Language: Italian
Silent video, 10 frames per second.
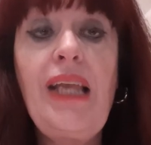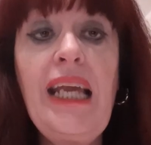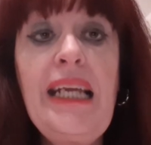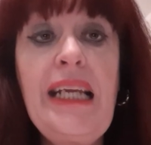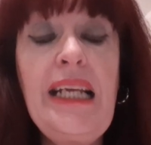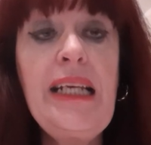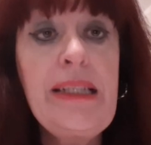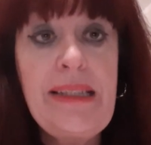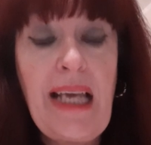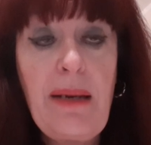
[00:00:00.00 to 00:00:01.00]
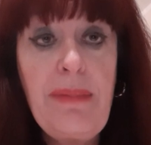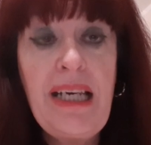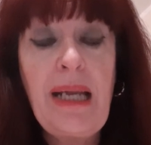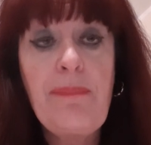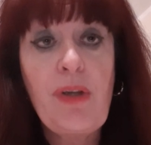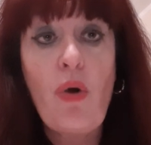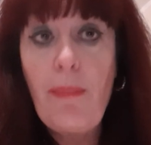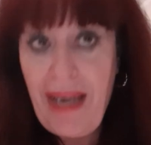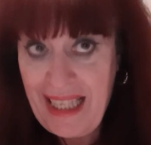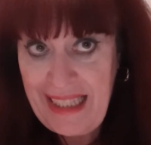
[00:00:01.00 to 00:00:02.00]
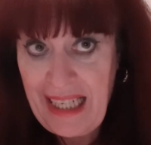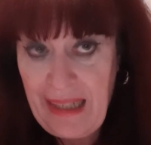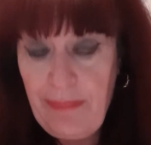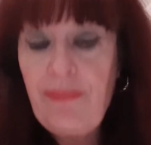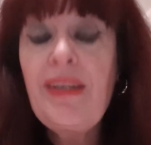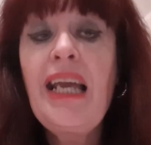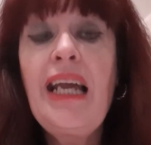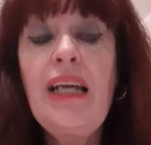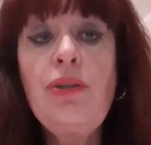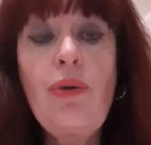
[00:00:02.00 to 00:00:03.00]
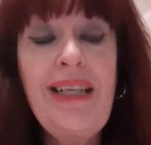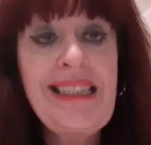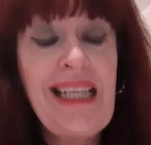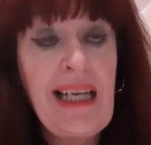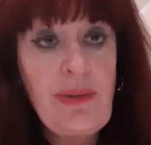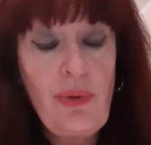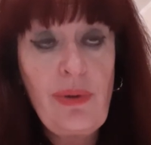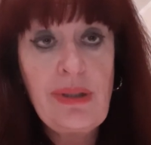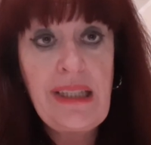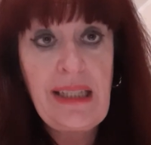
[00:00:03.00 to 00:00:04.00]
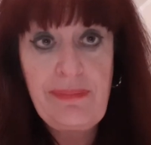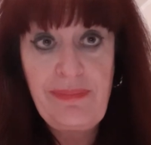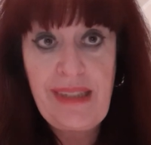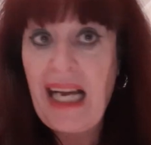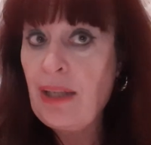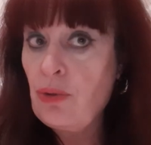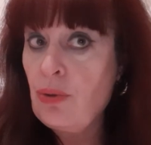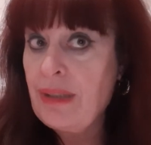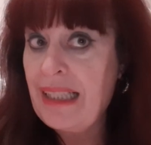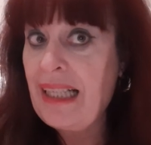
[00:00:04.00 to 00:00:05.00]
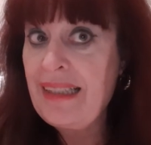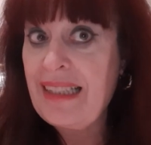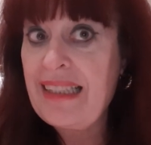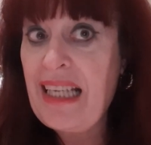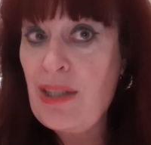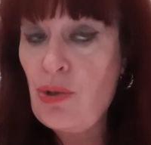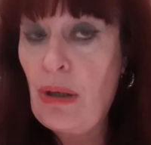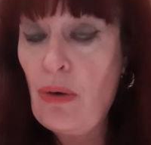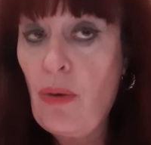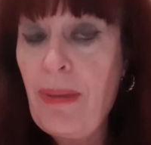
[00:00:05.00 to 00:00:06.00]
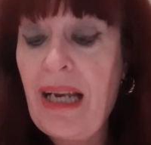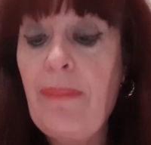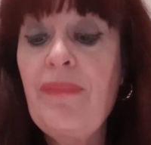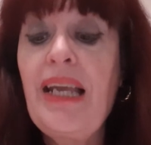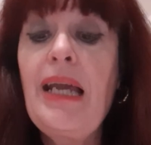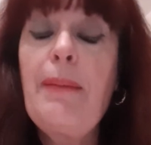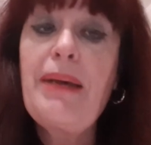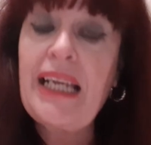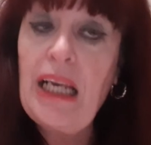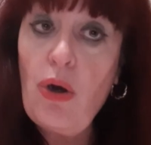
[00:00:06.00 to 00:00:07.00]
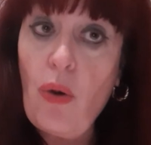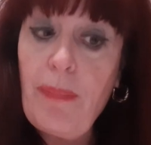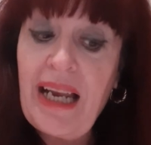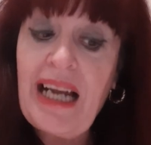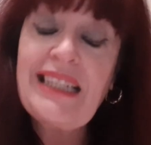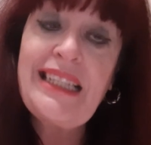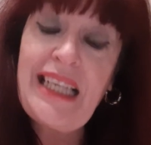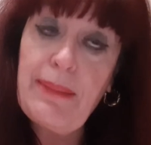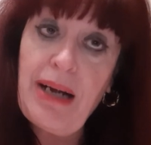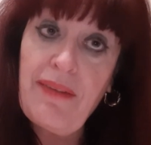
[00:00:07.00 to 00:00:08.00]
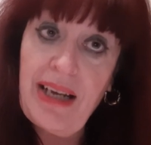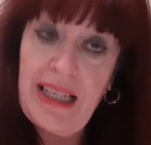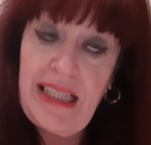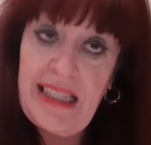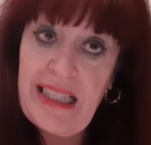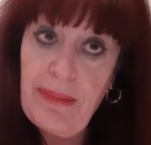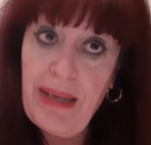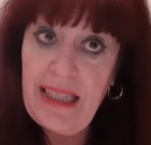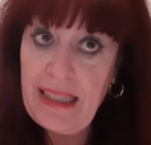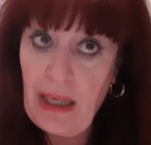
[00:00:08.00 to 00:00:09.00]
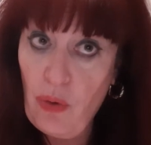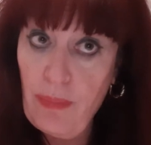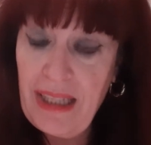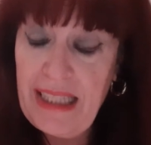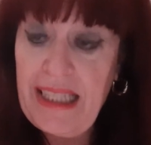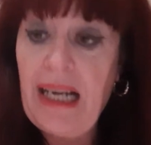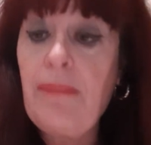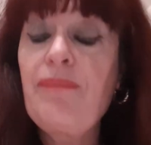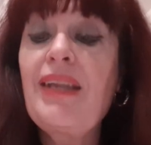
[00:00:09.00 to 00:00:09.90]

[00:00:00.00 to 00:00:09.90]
eh, il termine commedia non è stato eh, ehm, dato da Dante stesso all'opera, perché l'opera si chiamava inizialmente commedia